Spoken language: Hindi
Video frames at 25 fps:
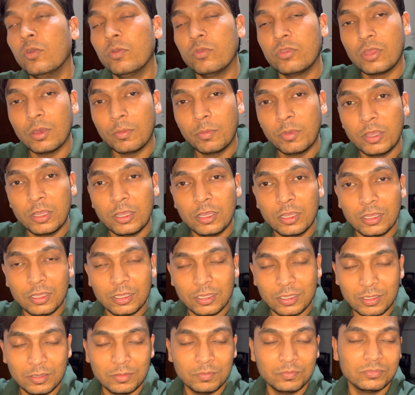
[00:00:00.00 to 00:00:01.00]
जब
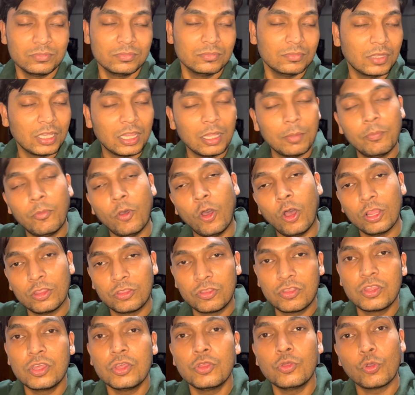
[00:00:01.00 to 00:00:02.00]
आ, मतलब बहुत
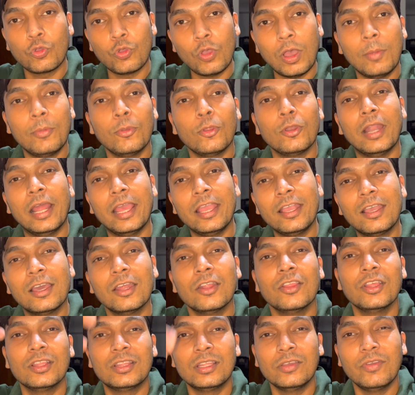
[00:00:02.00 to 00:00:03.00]
चीजों को आप लोग लाइक कर
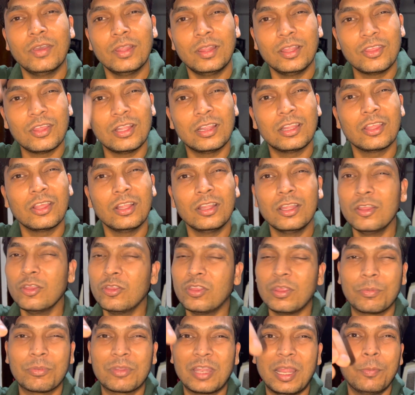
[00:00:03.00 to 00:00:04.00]
देते हैं वैसे चलते चलते
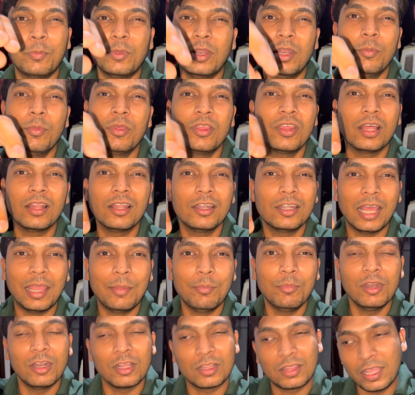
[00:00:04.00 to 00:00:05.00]
सब्सक्राइब करने में ज्यादा टाइम
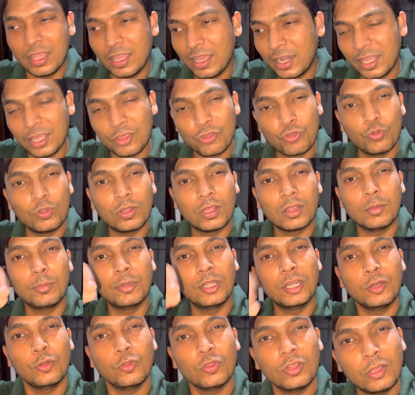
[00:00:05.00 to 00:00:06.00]
नहीं लगता यार एक छोटा सा
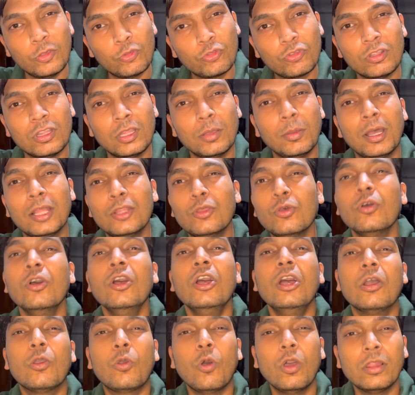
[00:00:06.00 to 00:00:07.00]
बटन होता है उस पर दबा दो
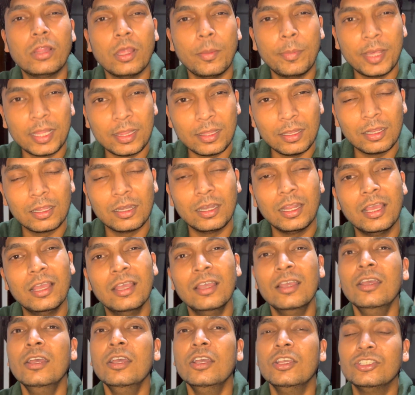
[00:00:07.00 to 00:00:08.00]
कौन सा पैसा लगना है
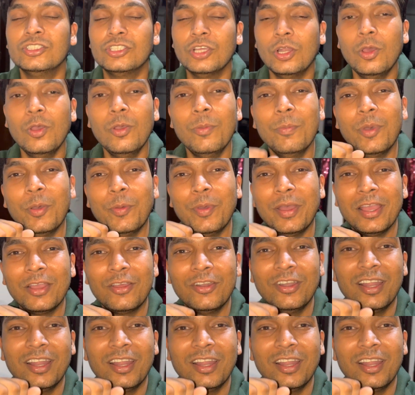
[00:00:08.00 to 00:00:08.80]
चलो बाय बाय गुड